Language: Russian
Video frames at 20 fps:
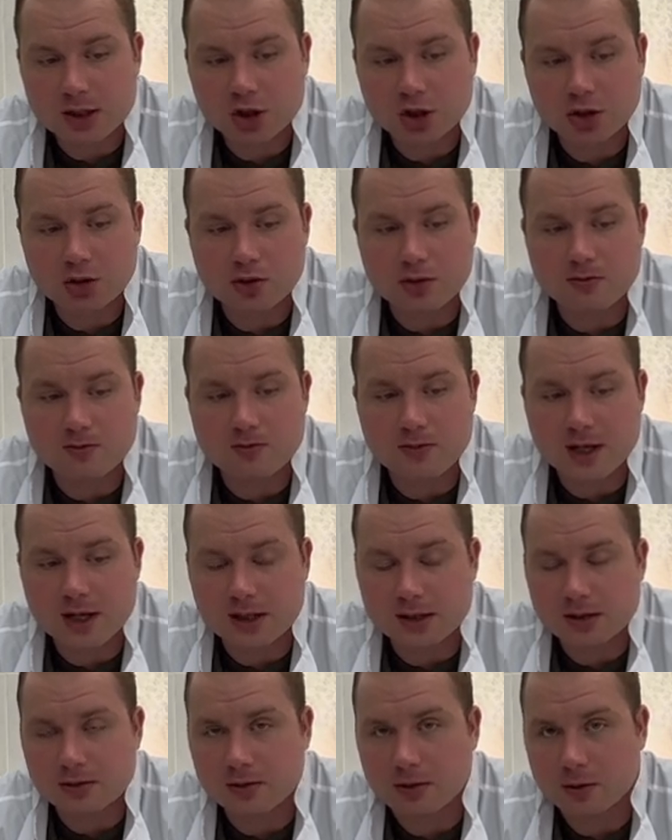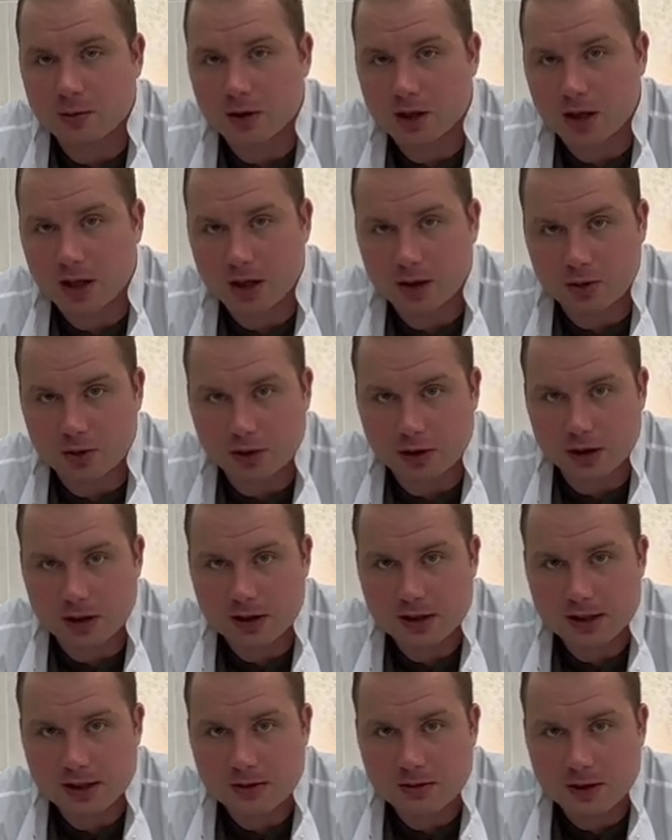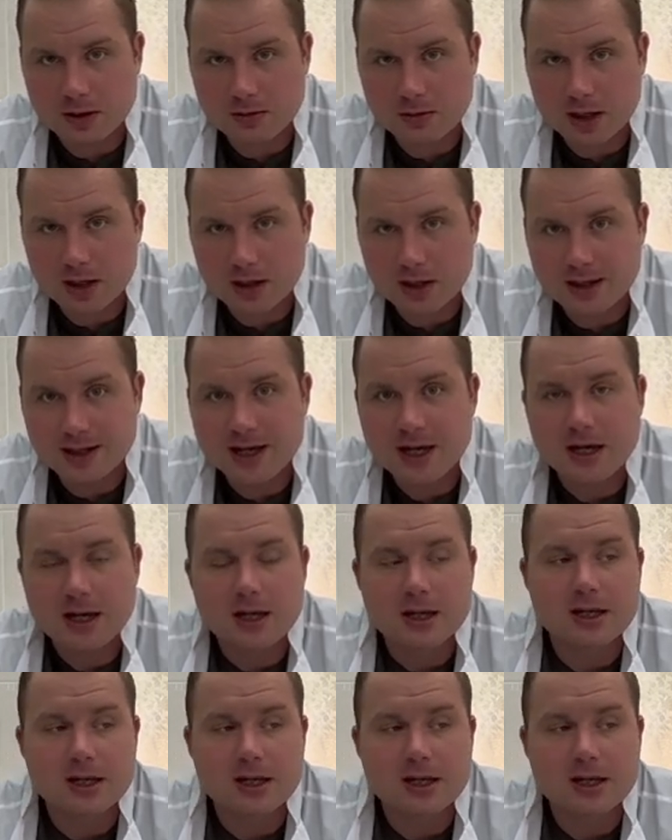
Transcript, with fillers: что без фармакологии современной